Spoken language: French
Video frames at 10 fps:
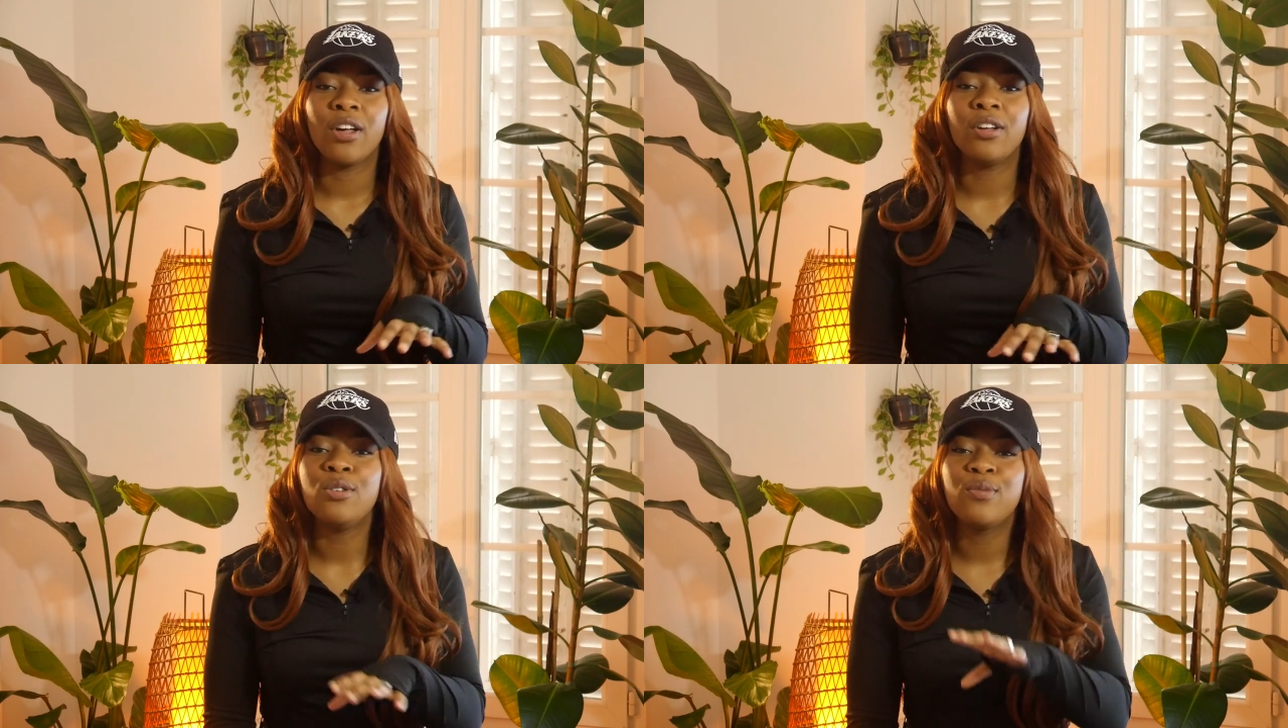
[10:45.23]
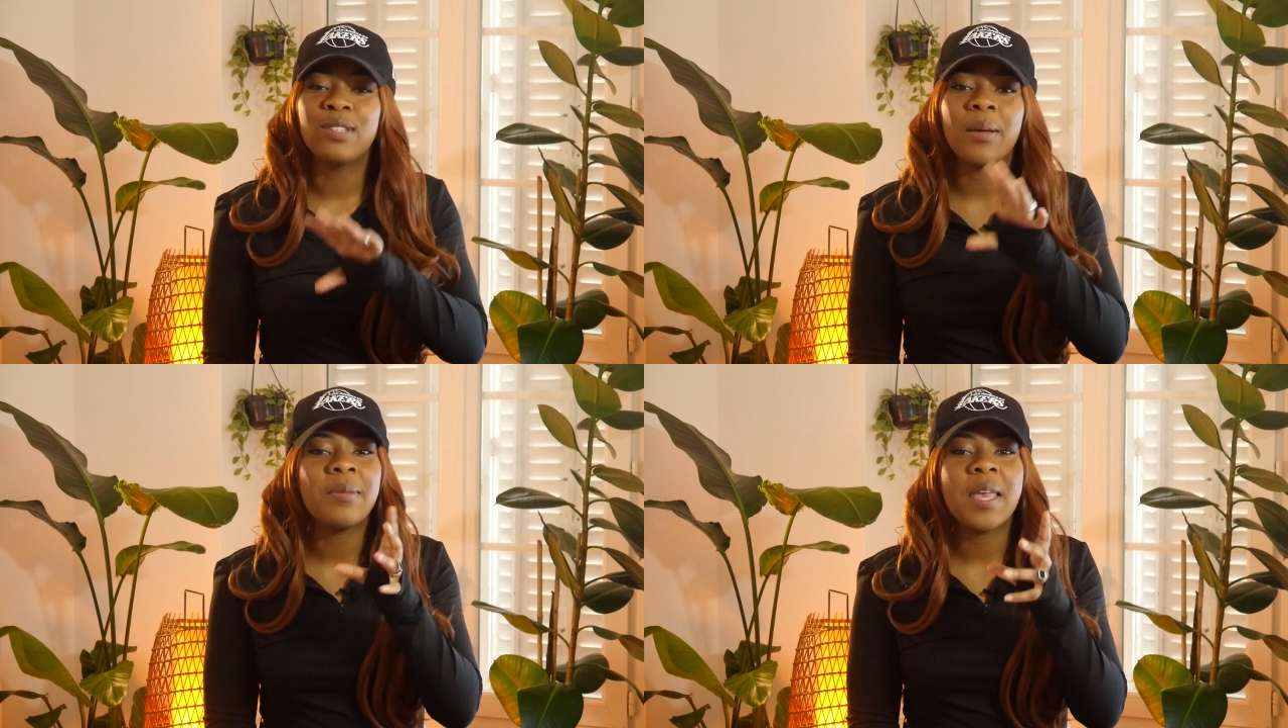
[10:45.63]
Euh, ne
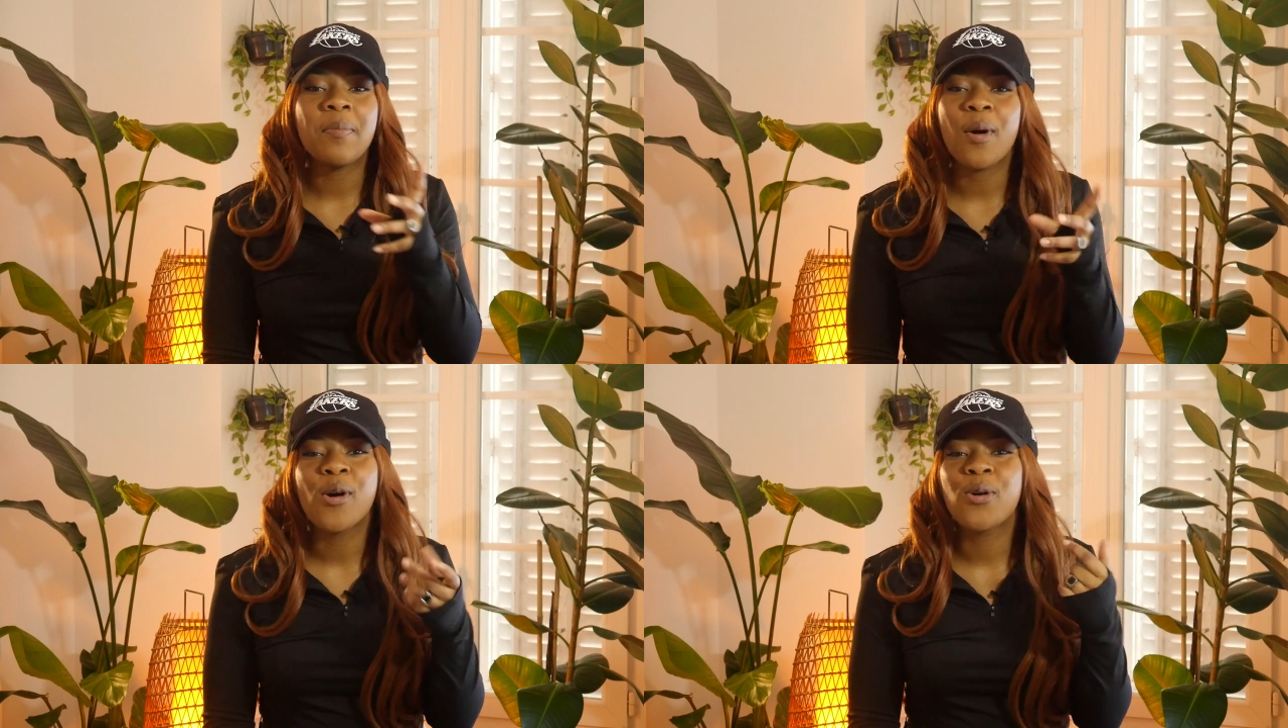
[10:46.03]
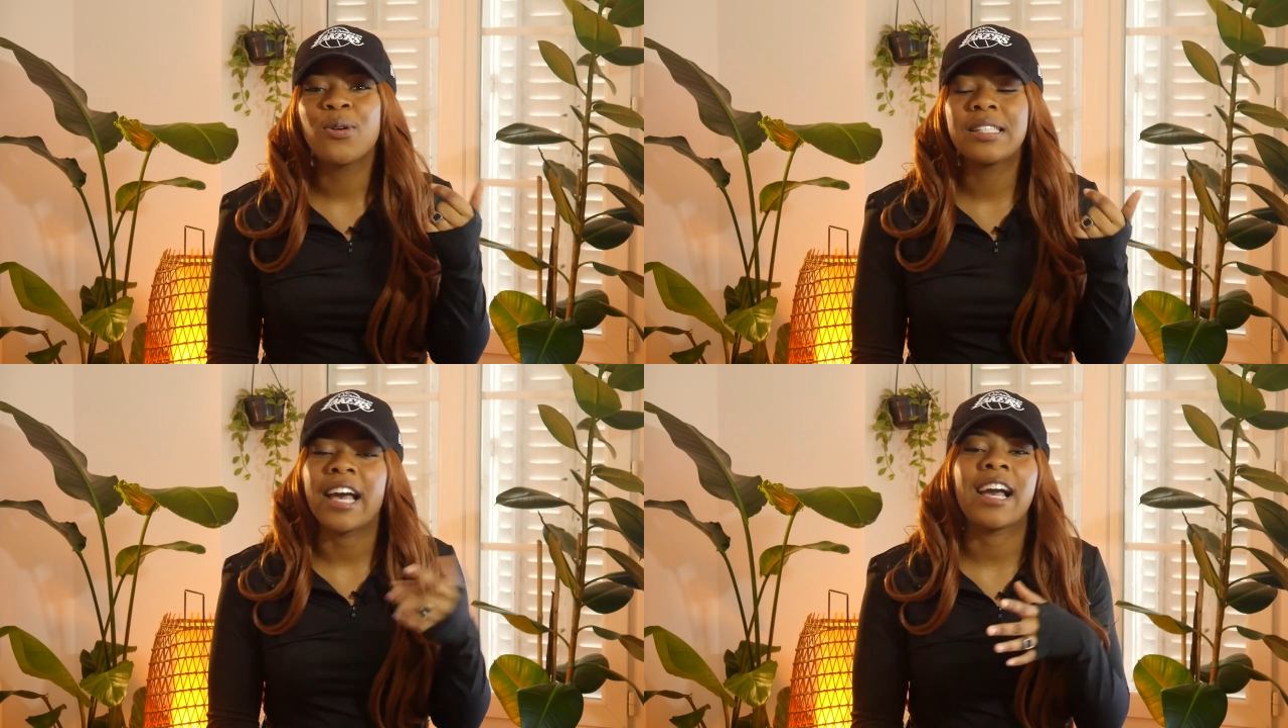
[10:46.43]
vous habillez pas en
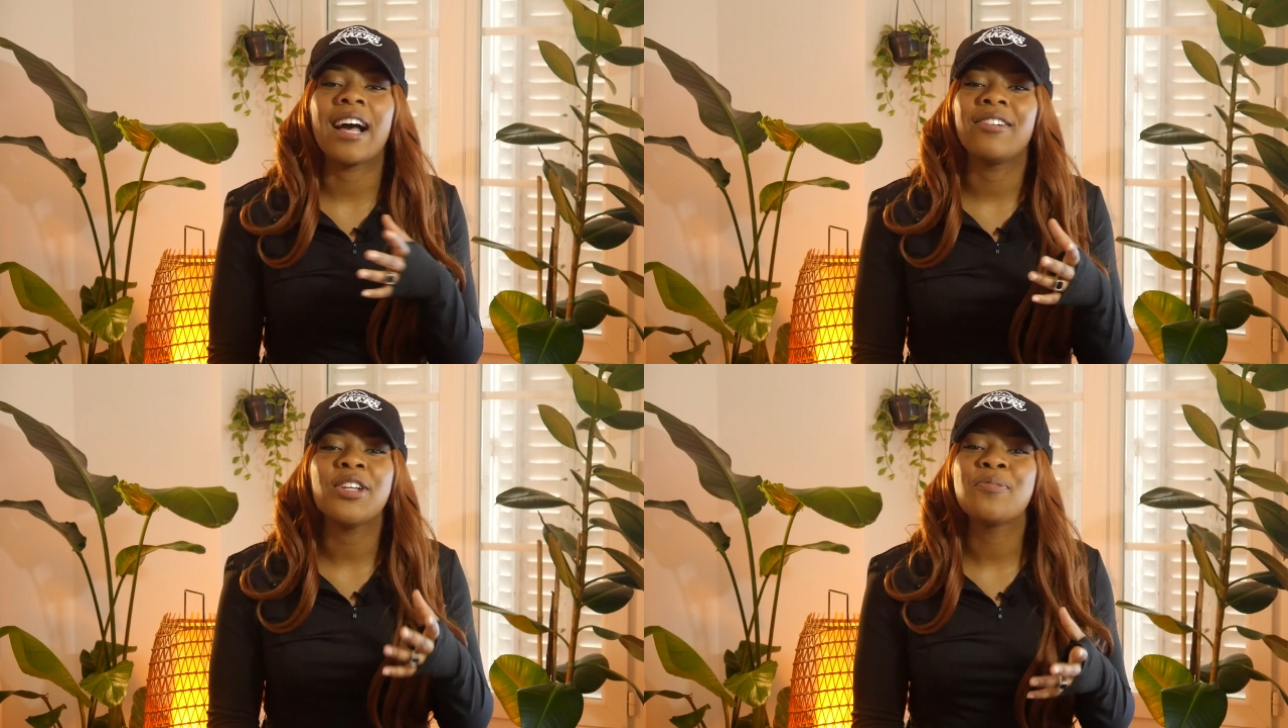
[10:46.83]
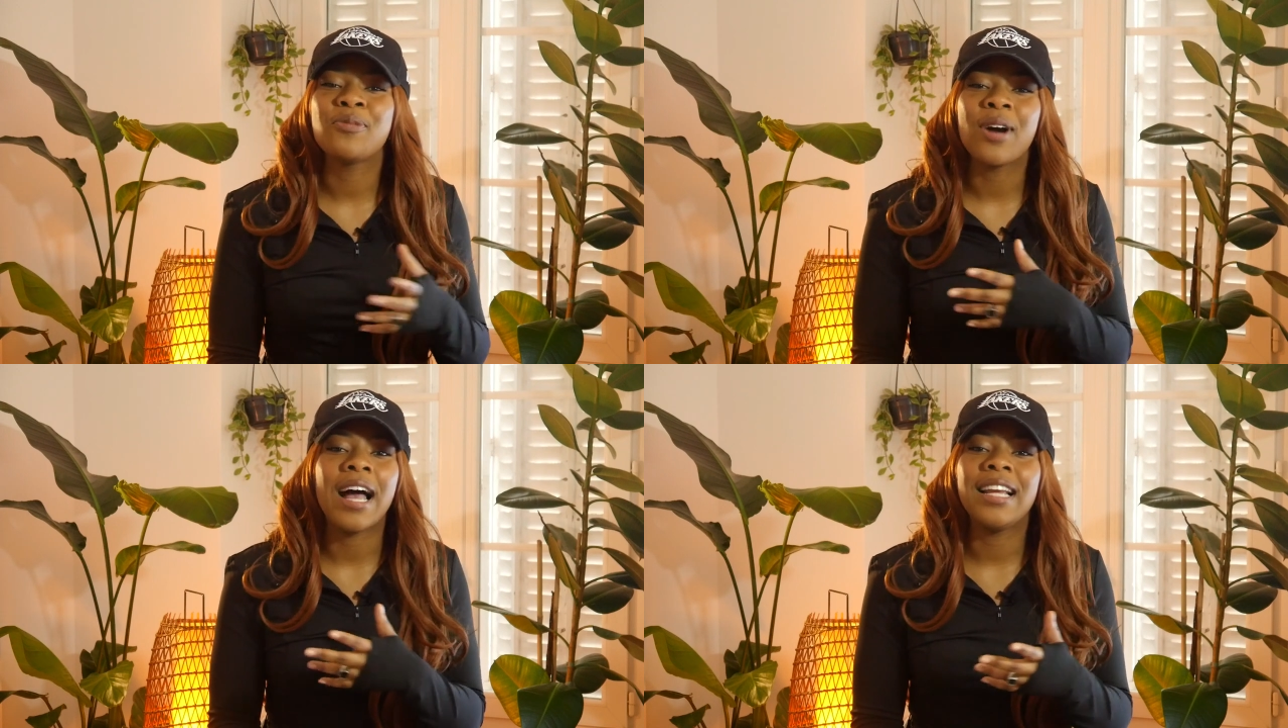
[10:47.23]
costard cravate
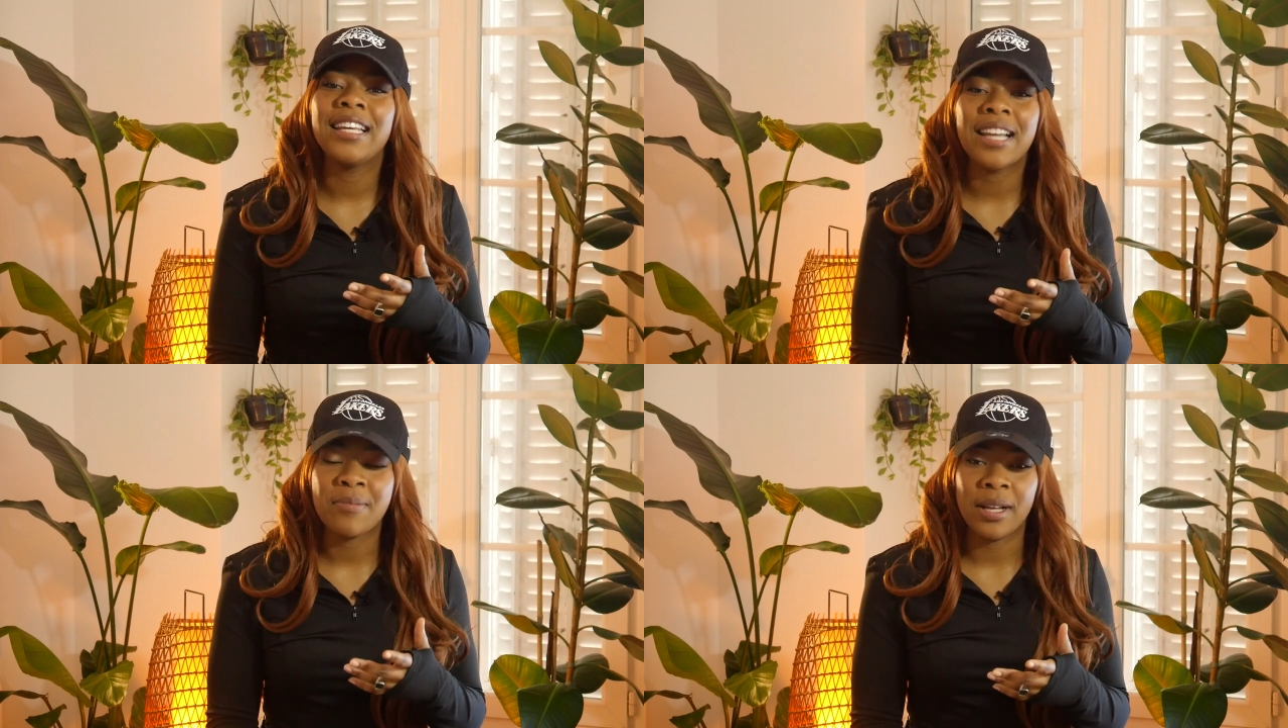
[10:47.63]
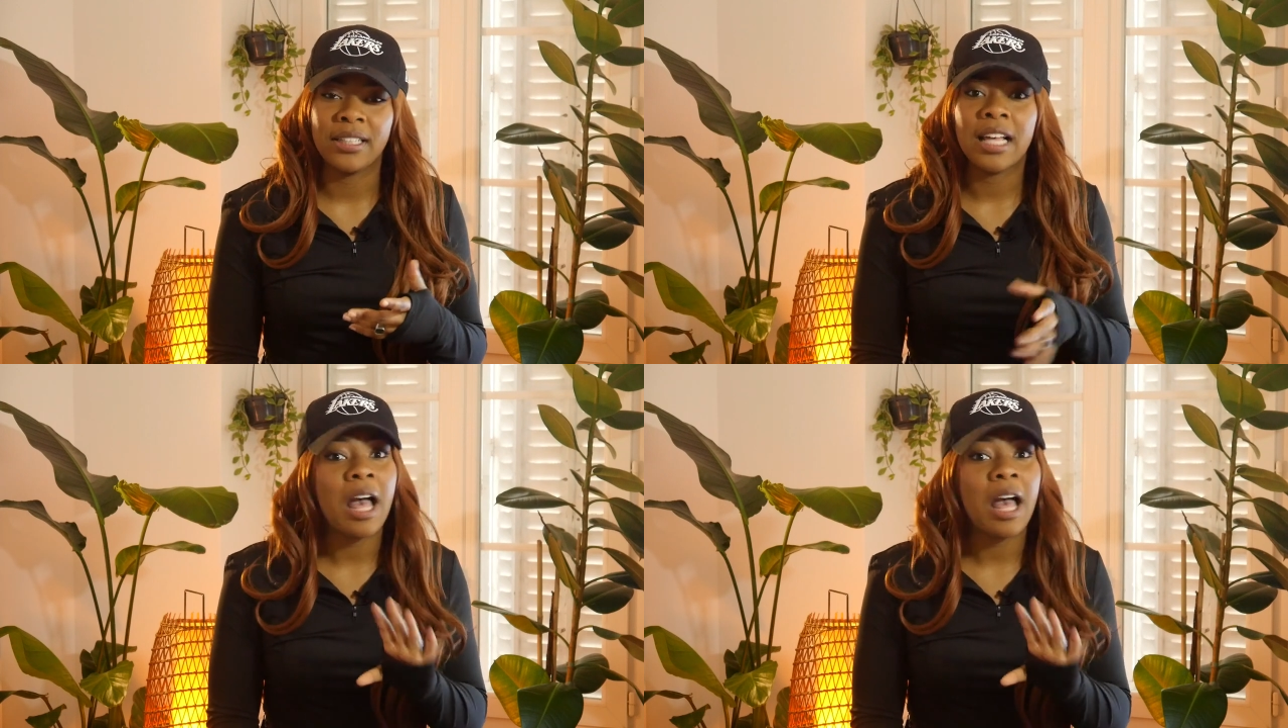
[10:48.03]
pour aller là-bas.